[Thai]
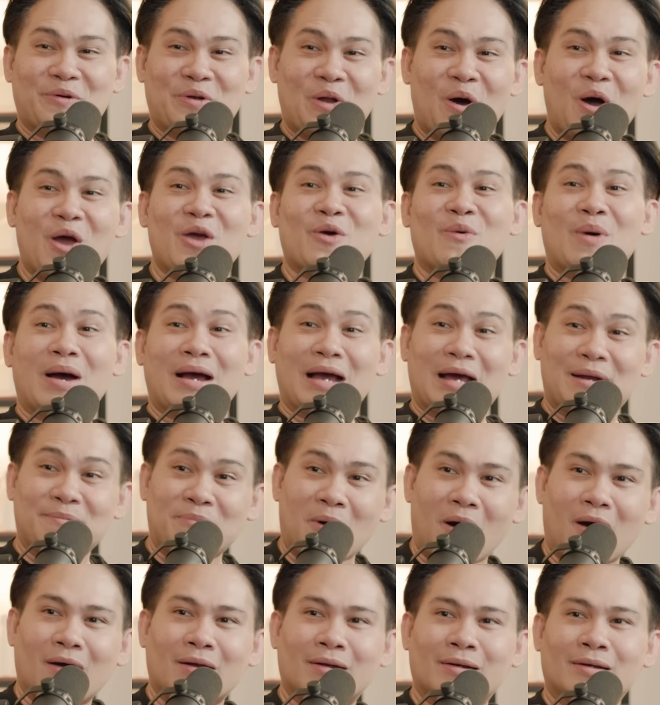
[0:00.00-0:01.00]
น้อยกว่าเงิน
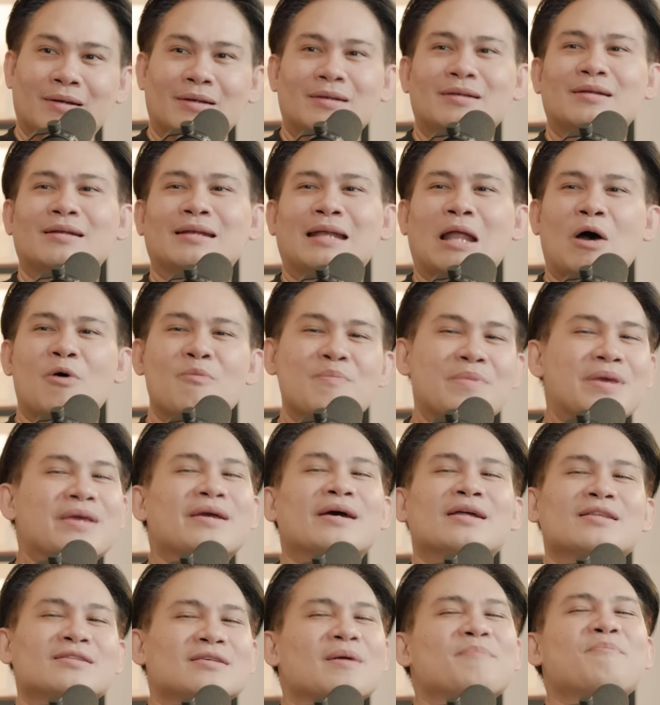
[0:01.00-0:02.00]
ผ่อนเรามี
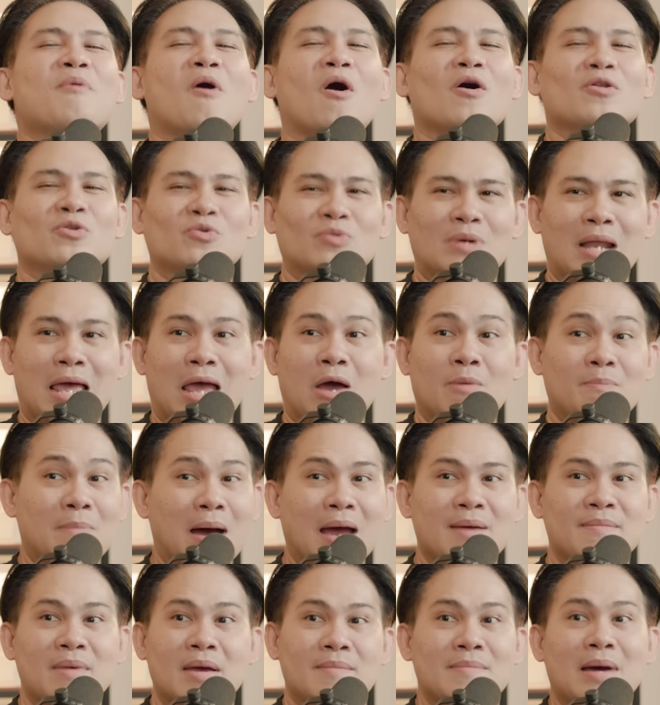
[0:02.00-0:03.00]
เงินซัพพอร์ตอยู่แล้ว
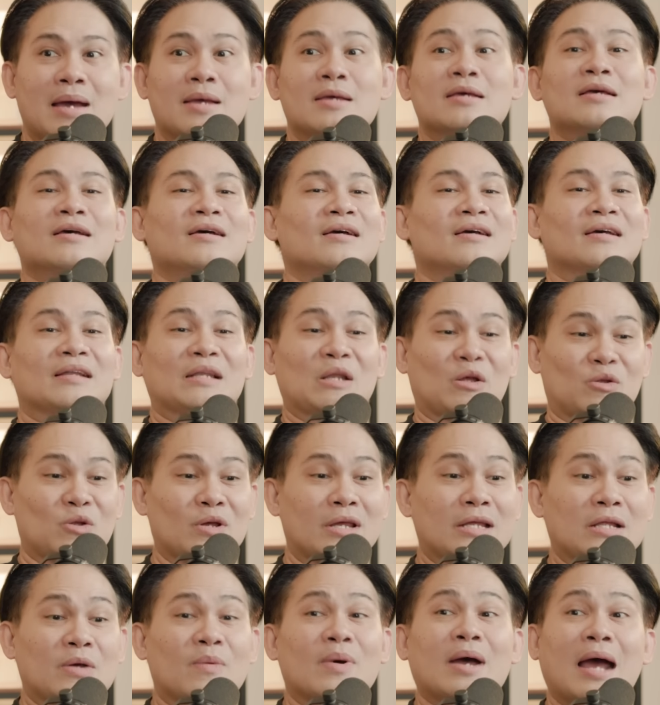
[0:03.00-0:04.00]
ไม่ไม่ไม่เราต้อ
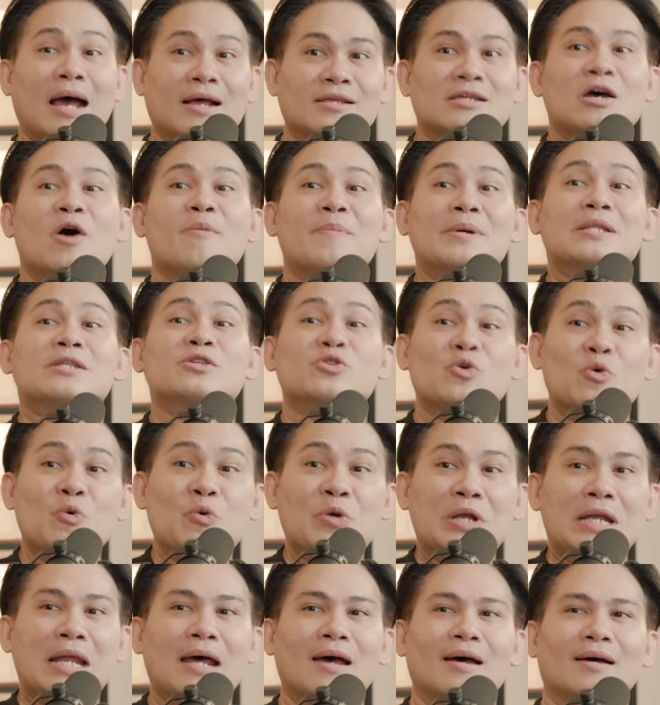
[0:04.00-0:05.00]
งคิดถึงว่าค่าเช่าเป็นศู
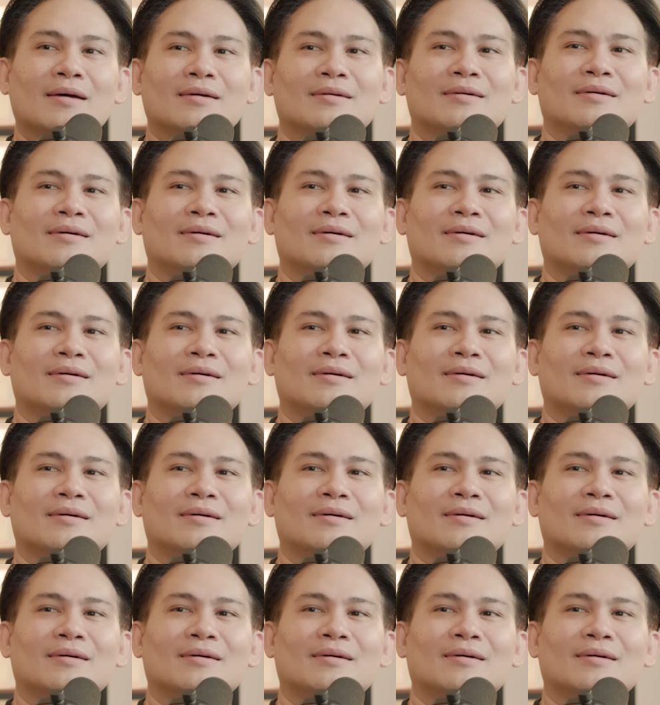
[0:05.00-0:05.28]
นย์นะ